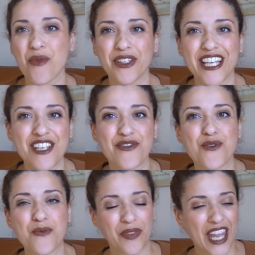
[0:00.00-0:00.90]
comment
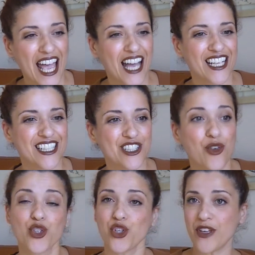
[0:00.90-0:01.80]
allez-vous euh,
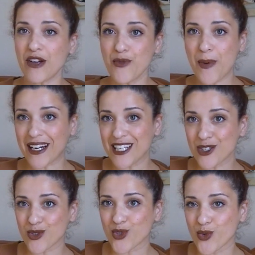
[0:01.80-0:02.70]
Donc je viens vous parler
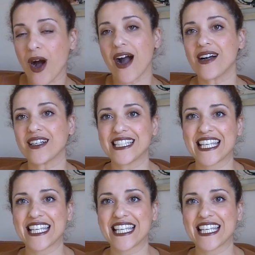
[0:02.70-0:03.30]
ce soir